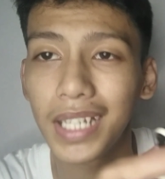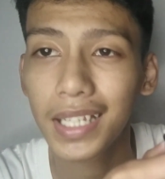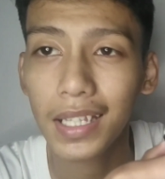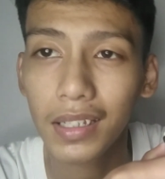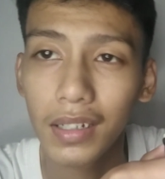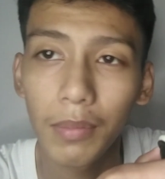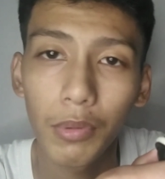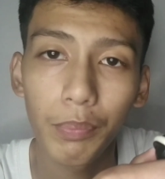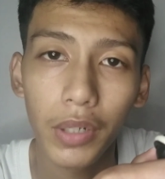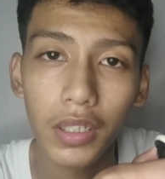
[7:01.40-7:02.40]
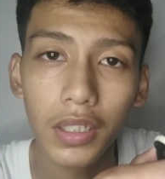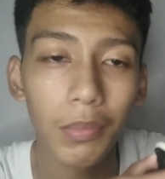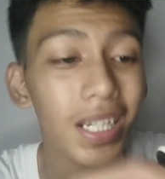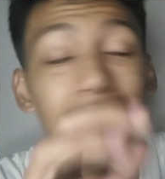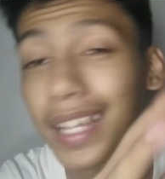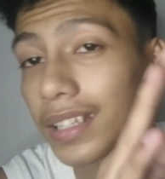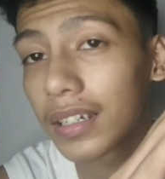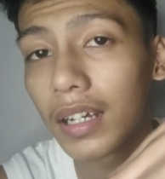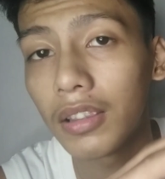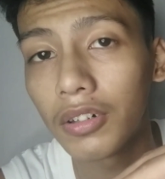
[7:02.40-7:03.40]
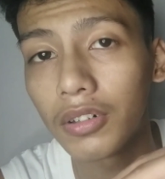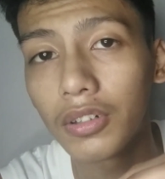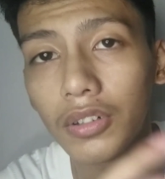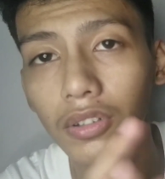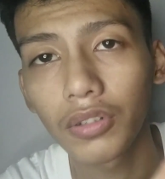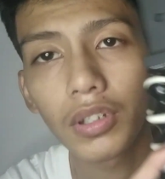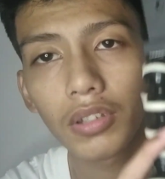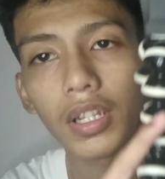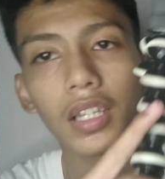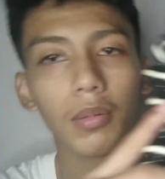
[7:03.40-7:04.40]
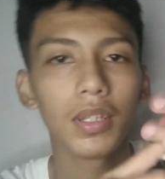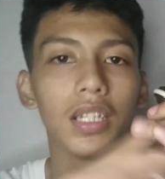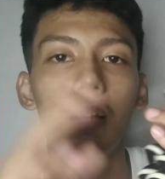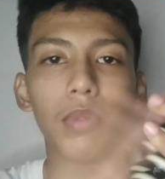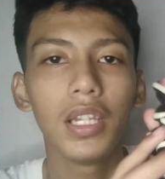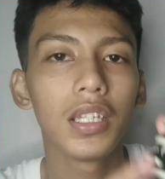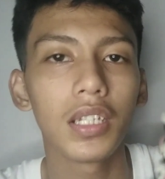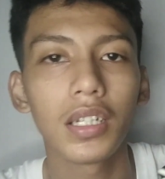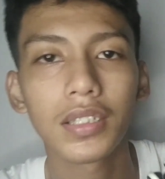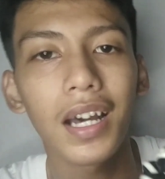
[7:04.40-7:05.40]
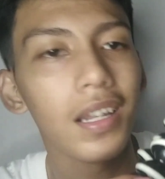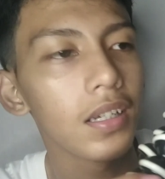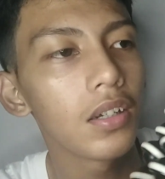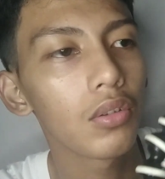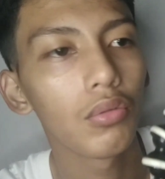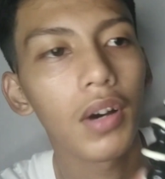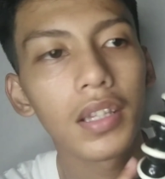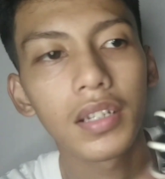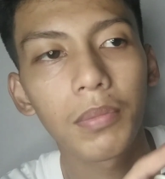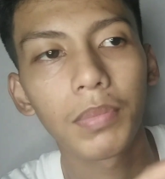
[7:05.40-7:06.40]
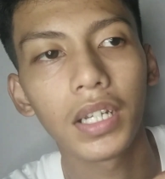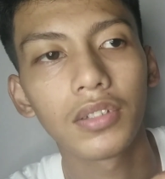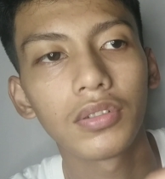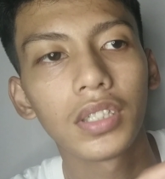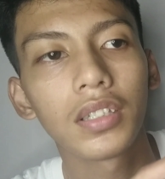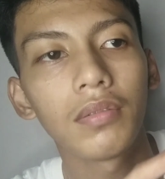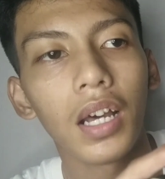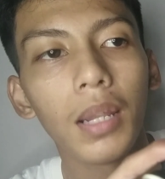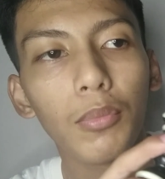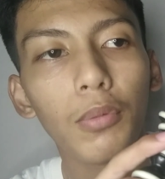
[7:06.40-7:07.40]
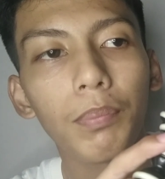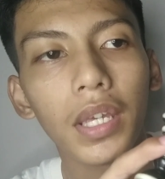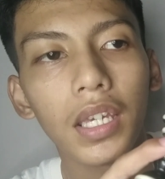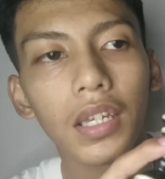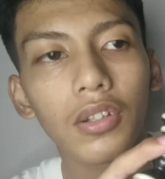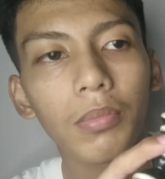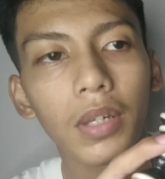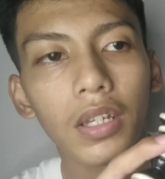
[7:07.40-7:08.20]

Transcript: may natatanggal kong part yan, may natatanggal no. So ito lang naman yung nabili niya ng halagang 200 pesos. At alam kong fake ito